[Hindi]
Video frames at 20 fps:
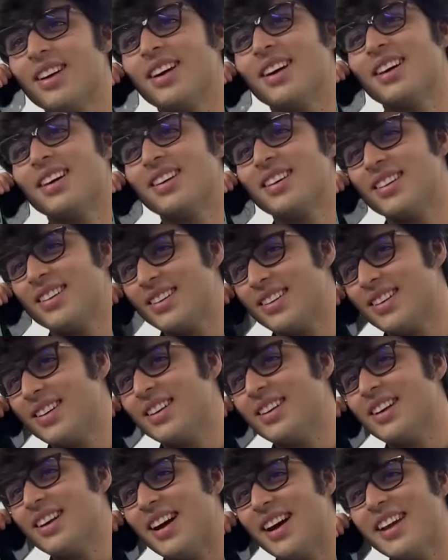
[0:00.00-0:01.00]
हाँ
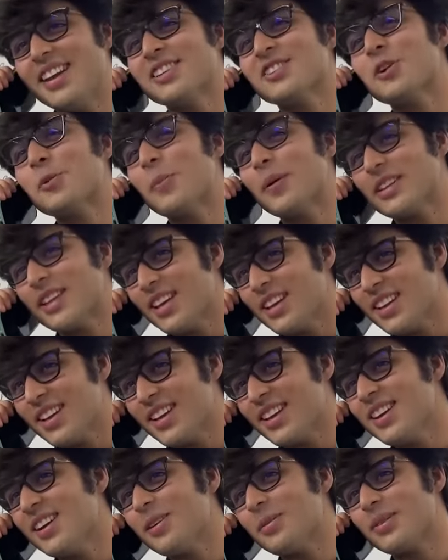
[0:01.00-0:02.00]
अरे इसको पता नहीं
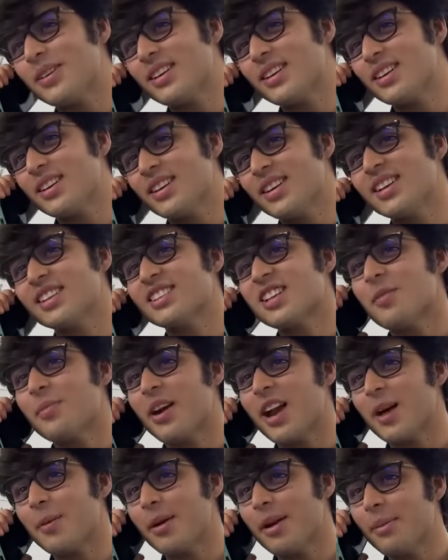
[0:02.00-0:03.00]
है ना अभी कि इसका
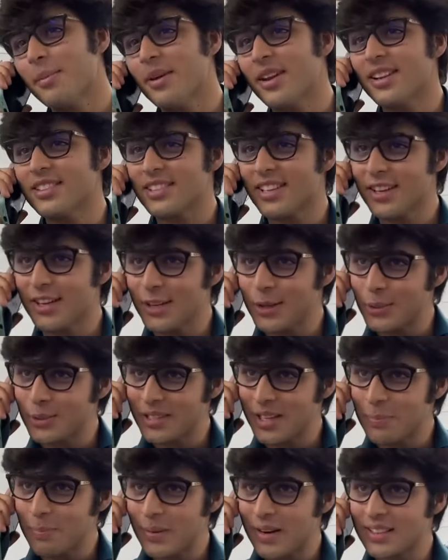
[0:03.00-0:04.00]
बड़ा भाई मेरे से ही
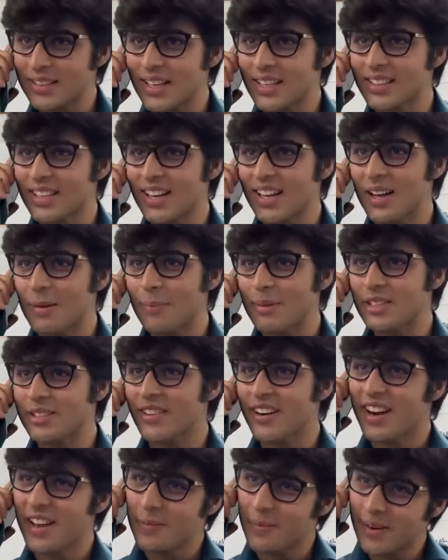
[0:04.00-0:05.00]
ट्यूशन पढ़ता था
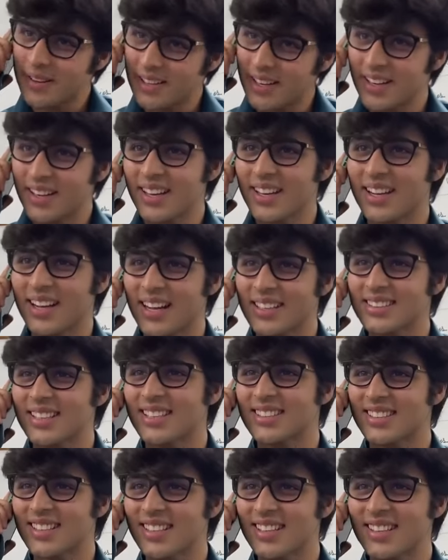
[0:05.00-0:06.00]
पिछवाड़े पर डंडे
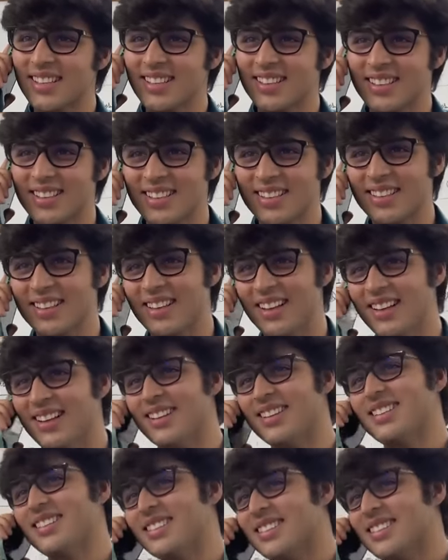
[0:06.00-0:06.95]
खाता था हाँ